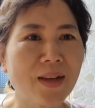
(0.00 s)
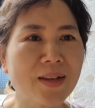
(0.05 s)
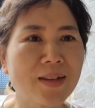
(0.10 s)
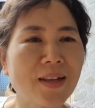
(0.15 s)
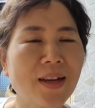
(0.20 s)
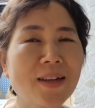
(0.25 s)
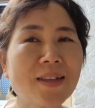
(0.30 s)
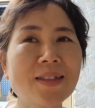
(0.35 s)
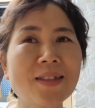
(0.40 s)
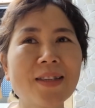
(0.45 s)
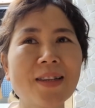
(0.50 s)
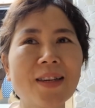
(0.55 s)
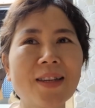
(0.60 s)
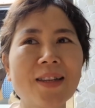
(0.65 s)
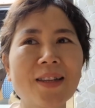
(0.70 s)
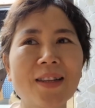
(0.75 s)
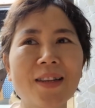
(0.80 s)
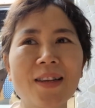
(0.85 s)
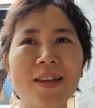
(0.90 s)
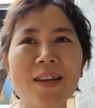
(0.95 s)
그냥
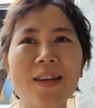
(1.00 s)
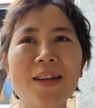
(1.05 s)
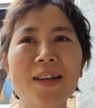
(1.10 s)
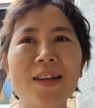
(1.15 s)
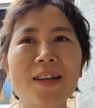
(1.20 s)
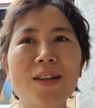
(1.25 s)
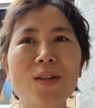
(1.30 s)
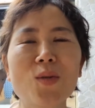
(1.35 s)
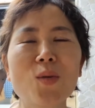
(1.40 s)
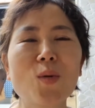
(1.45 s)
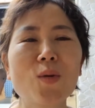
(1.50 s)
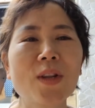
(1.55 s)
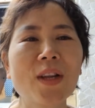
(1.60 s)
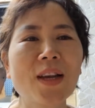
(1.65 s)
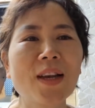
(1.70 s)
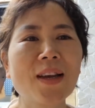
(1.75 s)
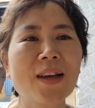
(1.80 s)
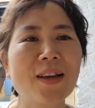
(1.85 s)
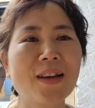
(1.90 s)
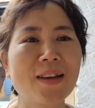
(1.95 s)
이제
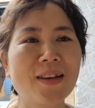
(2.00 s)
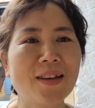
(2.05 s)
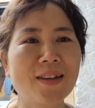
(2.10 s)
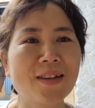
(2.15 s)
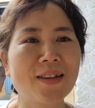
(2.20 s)
동네